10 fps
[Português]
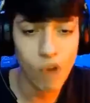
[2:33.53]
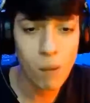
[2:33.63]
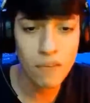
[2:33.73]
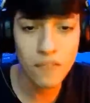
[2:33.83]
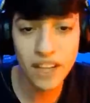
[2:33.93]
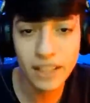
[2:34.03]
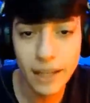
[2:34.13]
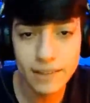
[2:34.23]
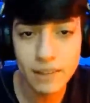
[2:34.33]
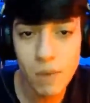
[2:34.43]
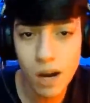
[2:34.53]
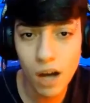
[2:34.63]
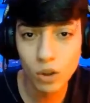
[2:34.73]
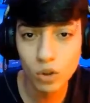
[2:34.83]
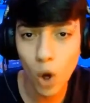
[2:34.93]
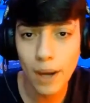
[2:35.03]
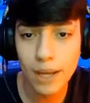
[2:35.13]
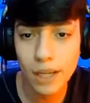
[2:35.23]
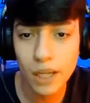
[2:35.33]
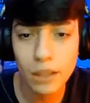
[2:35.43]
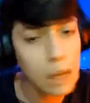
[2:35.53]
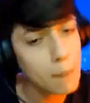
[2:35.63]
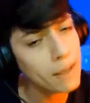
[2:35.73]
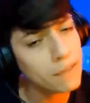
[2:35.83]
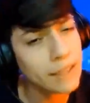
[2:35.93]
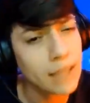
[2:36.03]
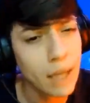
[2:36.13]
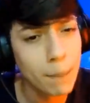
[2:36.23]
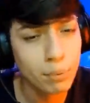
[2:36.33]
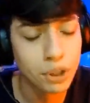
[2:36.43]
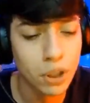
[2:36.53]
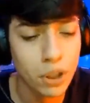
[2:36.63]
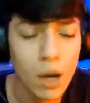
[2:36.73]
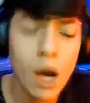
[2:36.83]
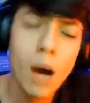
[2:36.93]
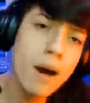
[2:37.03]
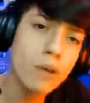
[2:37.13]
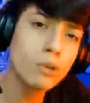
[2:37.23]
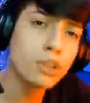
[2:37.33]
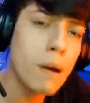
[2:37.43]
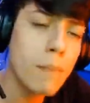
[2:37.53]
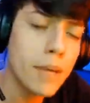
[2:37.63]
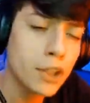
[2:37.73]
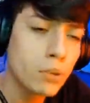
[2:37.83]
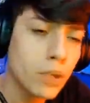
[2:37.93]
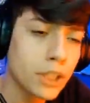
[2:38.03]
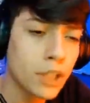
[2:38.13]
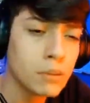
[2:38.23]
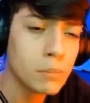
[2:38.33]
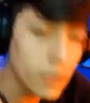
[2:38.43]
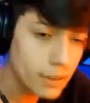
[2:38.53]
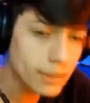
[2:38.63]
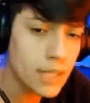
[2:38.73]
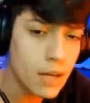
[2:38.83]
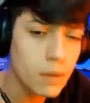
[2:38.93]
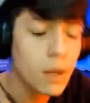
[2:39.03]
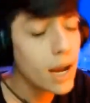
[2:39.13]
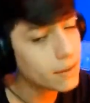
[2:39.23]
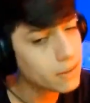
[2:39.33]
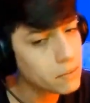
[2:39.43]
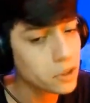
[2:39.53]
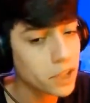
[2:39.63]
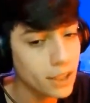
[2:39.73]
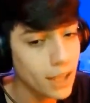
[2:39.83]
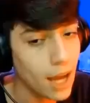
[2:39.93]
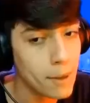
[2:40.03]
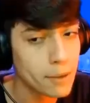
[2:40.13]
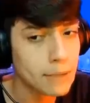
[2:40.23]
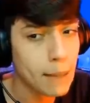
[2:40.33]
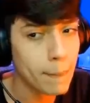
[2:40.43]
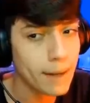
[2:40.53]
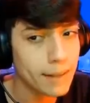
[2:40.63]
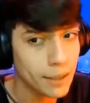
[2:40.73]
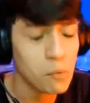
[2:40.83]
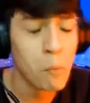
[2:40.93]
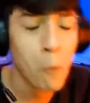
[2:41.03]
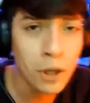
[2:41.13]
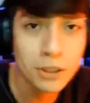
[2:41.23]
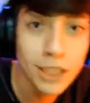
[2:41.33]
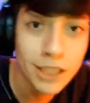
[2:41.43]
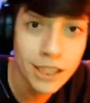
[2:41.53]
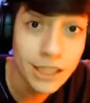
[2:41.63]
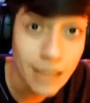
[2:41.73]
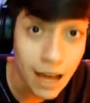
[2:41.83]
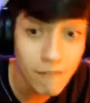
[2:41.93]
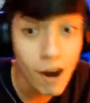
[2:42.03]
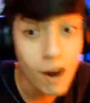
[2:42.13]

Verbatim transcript: Vamos enfrentar esse Megalodon aí que também não vai dar nem pro cheiro. Mano, ultimamente eu tô achando muito estranho esse meu GTA, mano. Tá aparecendo muito tinta de lava.